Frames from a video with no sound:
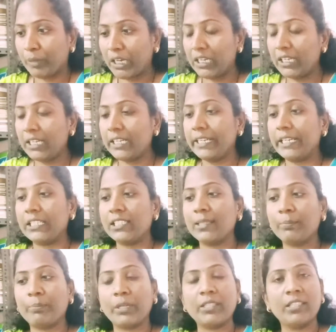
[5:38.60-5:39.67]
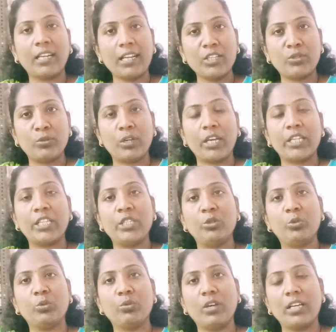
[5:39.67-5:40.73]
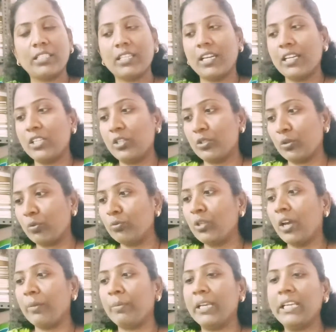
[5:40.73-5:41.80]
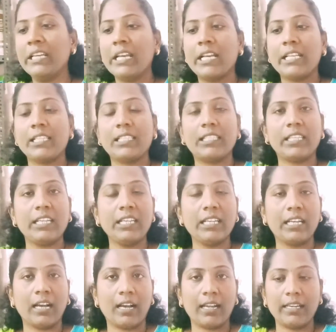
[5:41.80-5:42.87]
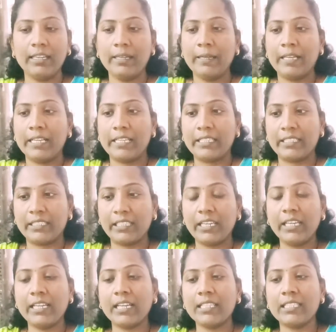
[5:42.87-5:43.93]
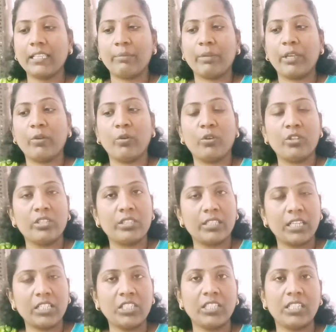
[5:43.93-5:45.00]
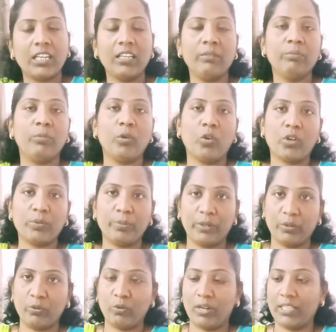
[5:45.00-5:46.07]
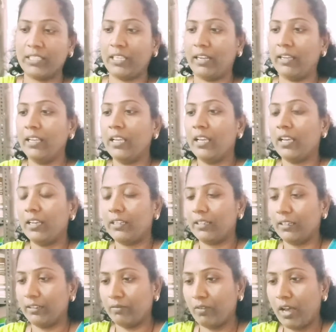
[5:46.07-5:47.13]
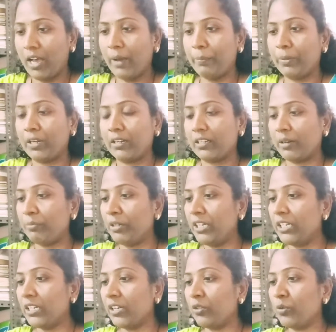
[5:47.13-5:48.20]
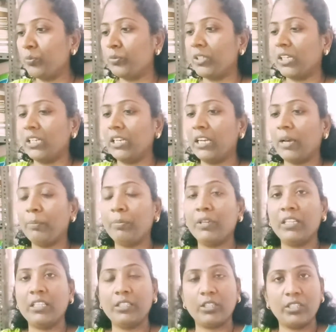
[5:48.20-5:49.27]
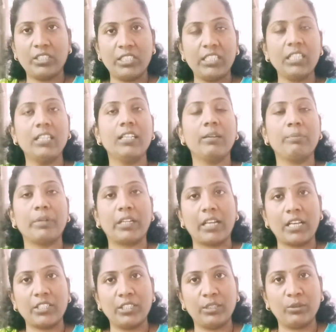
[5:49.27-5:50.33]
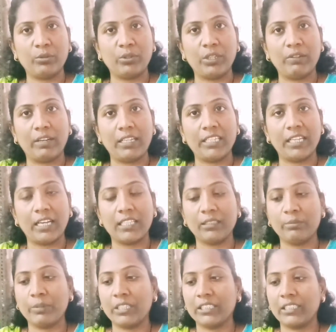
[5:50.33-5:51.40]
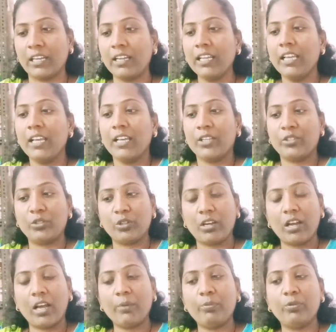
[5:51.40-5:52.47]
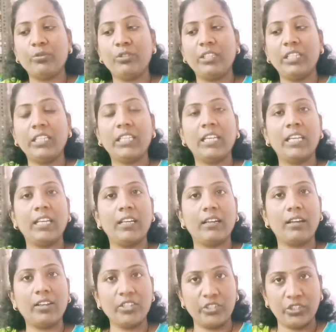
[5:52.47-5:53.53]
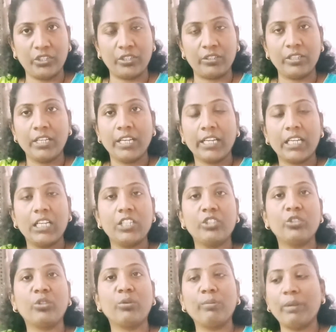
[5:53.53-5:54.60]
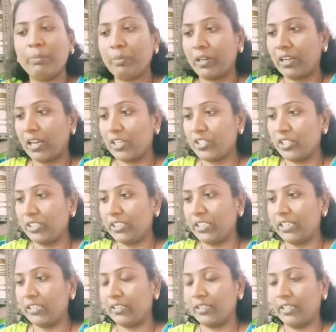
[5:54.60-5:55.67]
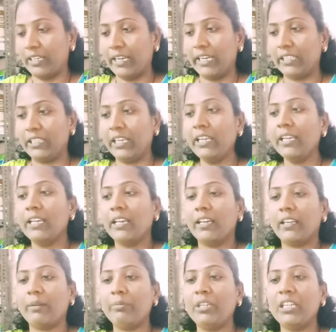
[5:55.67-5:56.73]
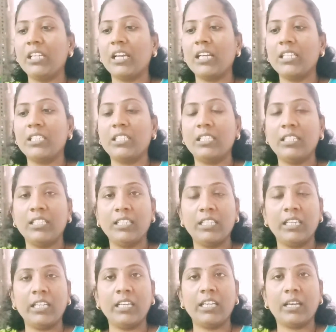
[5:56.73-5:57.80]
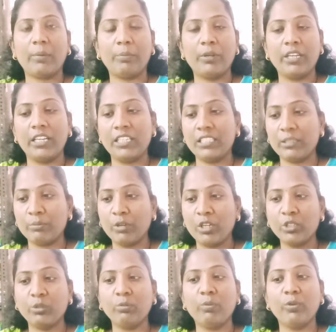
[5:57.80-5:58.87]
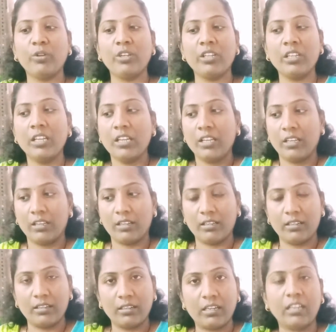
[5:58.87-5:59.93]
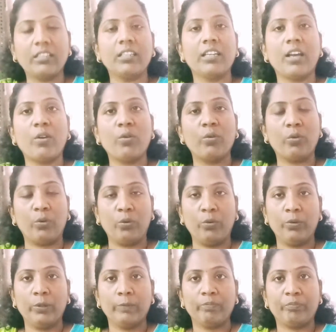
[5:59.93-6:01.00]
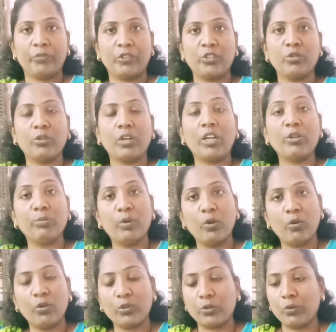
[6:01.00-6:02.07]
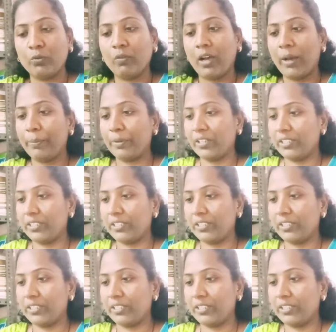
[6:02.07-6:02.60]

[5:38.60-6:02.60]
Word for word: पहली किस्त 15 जुलाई 2014 में स्त्री काल स्त्री का समय और सच के ब्लॉग पर हुआ था वहाँ पर रमनिका गुप्ता ने अपनी शीघ्र प्रकाशित होने वाली आत्मकथा जो आप हुदरी के अंश किश्तों में प्रकाशित किए थे रमनिका जी ने अपनी इस महत्वपूर्ण घटनाओं को जो अनुभवों को वहाँ